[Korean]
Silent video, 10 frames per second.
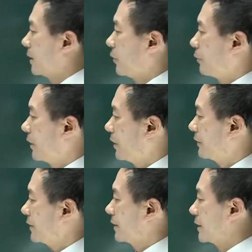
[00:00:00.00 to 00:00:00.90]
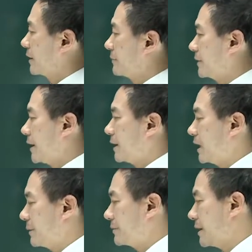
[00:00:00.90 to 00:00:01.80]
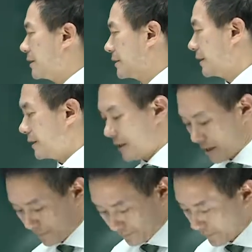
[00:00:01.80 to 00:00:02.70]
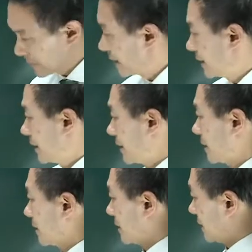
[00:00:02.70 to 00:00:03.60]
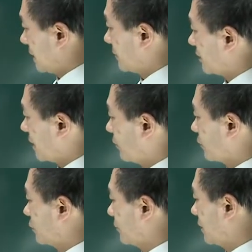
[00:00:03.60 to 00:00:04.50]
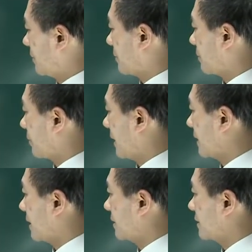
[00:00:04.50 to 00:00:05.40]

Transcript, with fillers: 5번 임대인과 임차인 사이에 임차 목적을 반환하는